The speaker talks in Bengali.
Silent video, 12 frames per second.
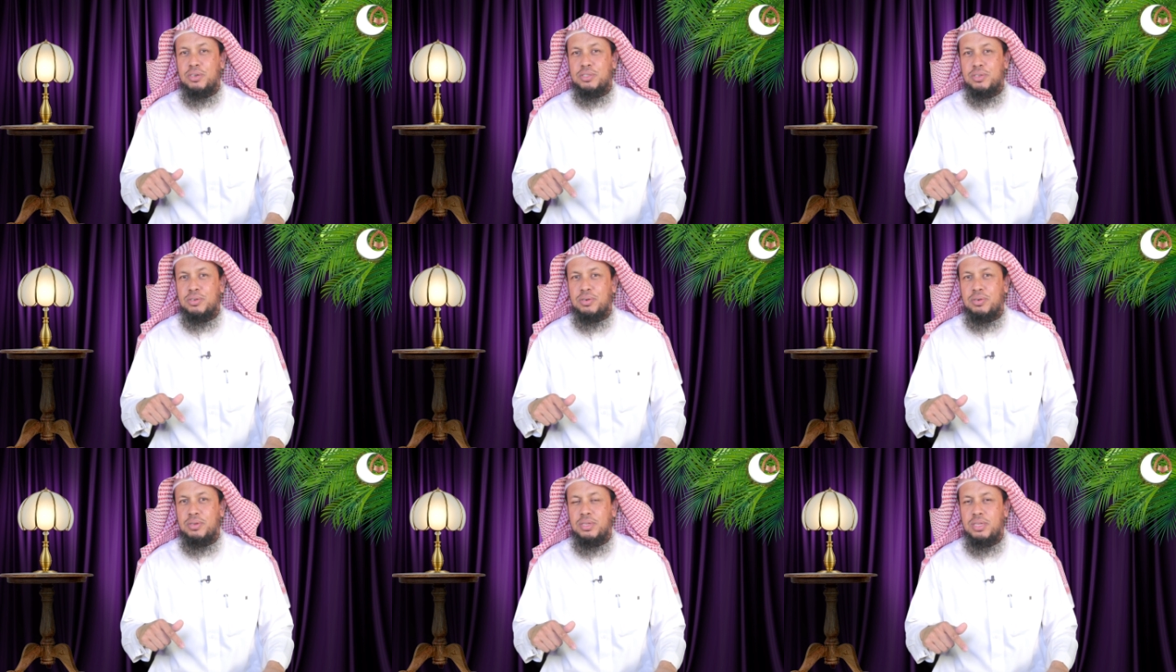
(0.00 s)
যাওয়ার জন্য
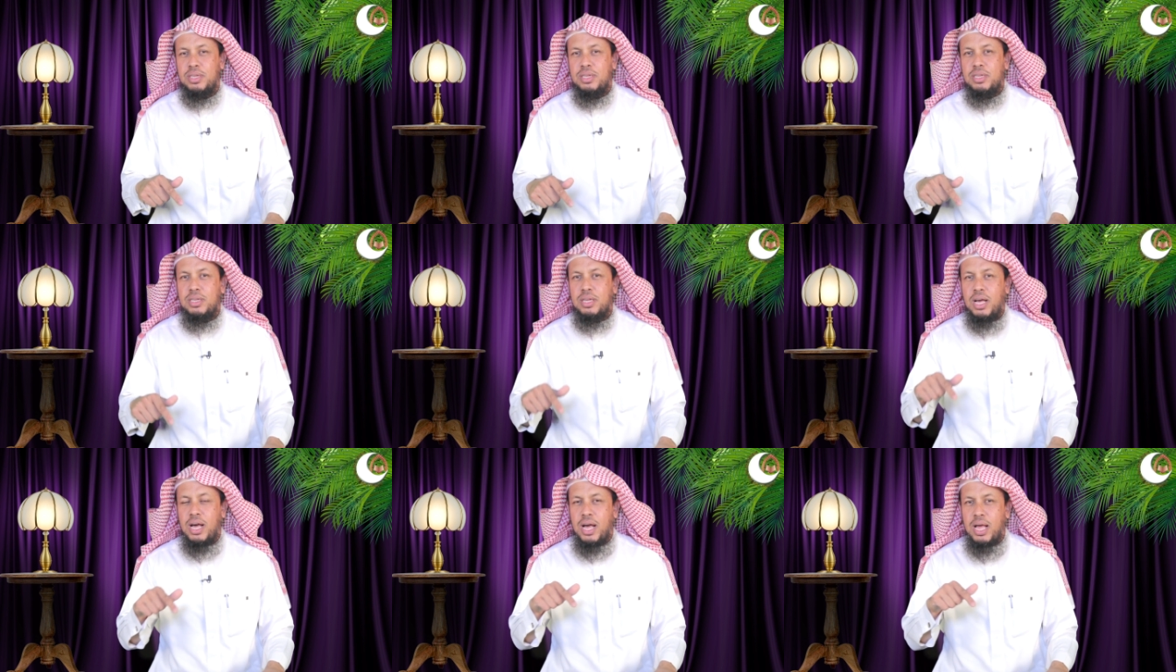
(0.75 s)

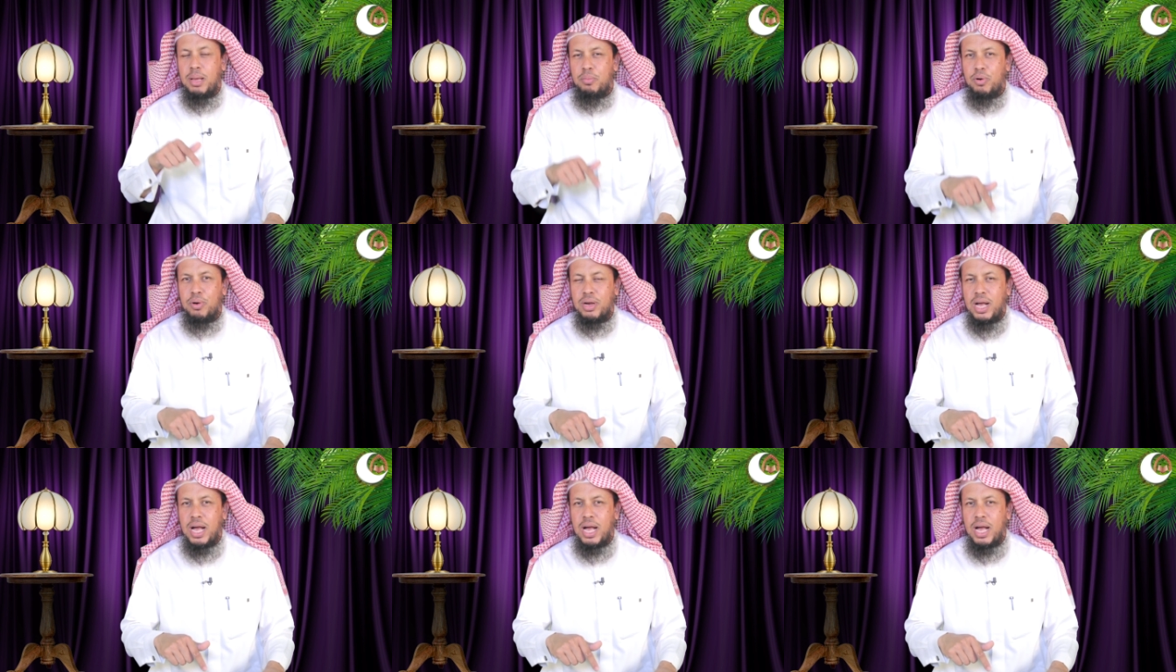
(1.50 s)
এবং